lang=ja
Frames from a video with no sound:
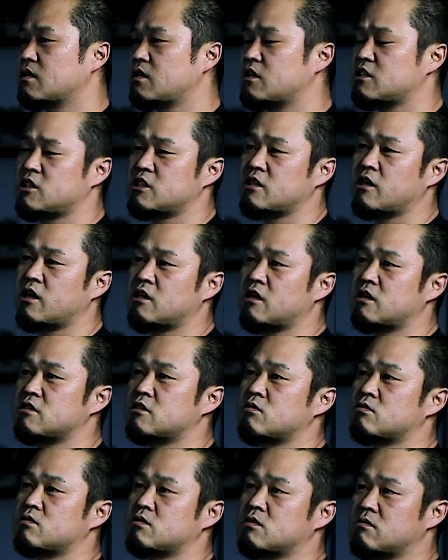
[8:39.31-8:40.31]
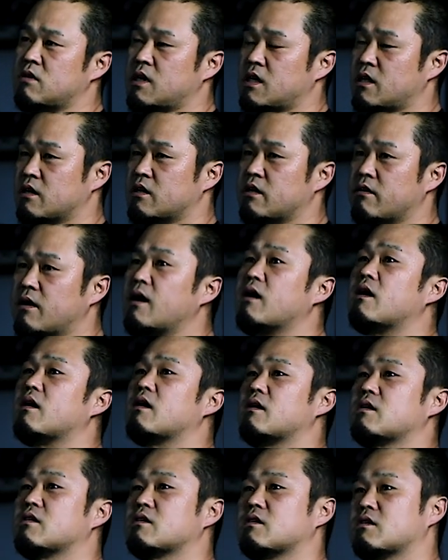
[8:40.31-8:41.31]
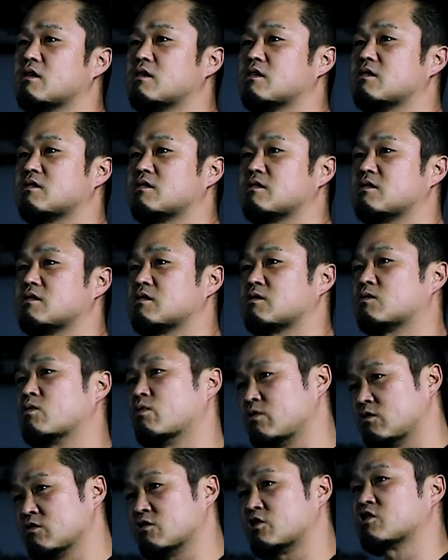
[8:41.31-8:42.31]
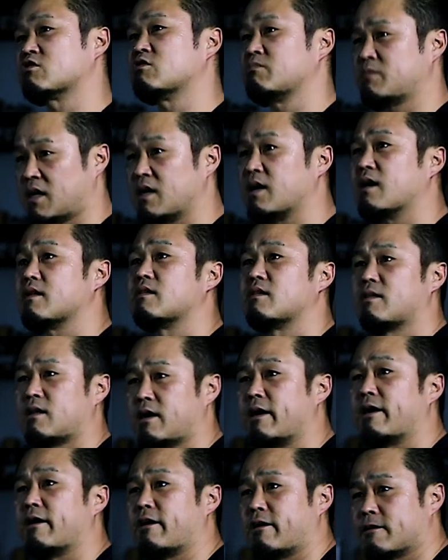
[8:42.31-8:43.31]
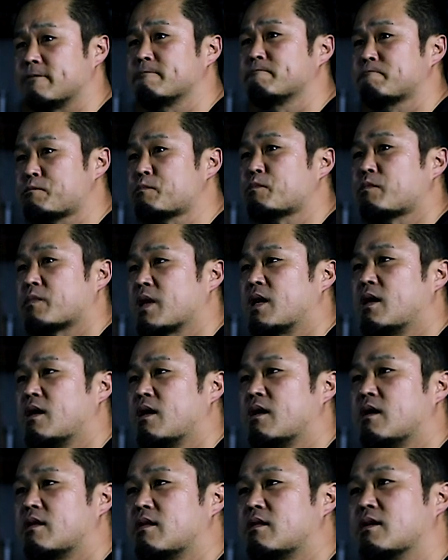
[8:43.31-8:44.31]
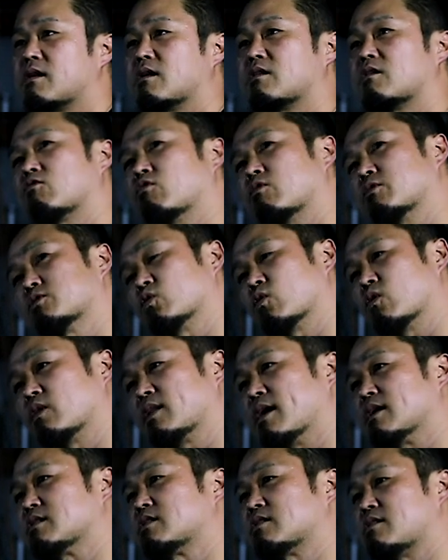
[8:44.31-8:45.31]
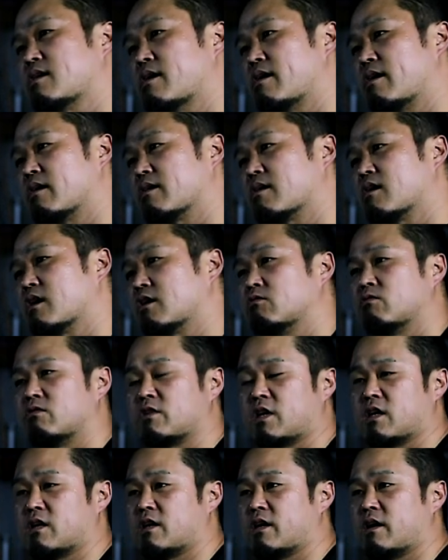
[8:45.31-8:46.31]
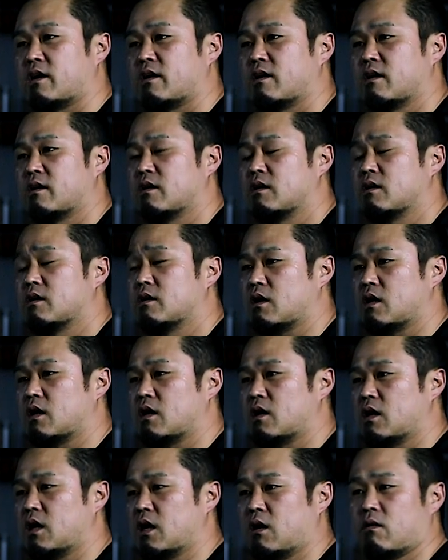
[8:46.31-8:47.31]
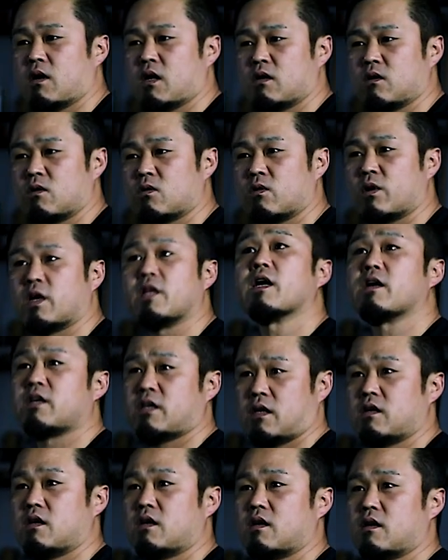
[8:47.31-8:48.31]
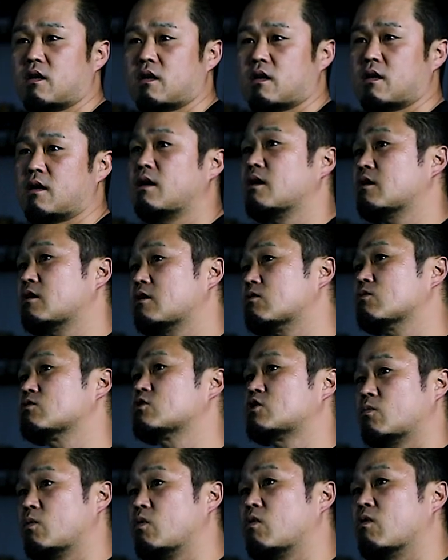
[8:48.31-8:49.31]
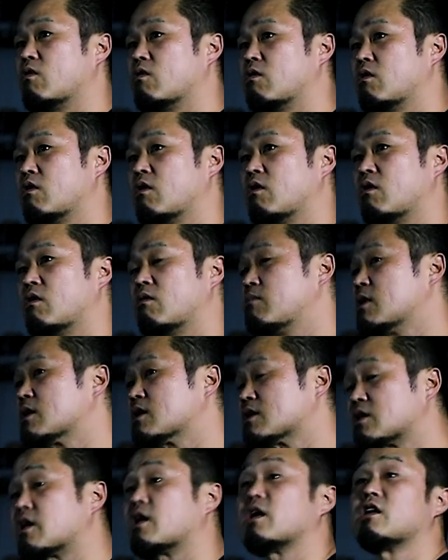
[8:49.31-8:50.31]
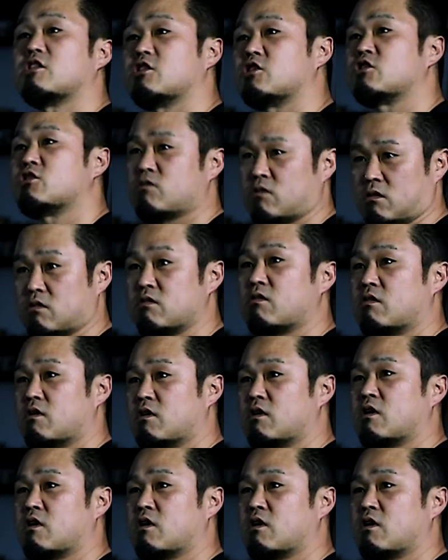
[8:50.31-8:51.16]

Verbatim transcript: イージーライダーショーツアーだけはそういう仕組みがあって、だから例えばそこ出してカリフォルニアでアワード取れないってなったとしても、まだチャレンジしようと、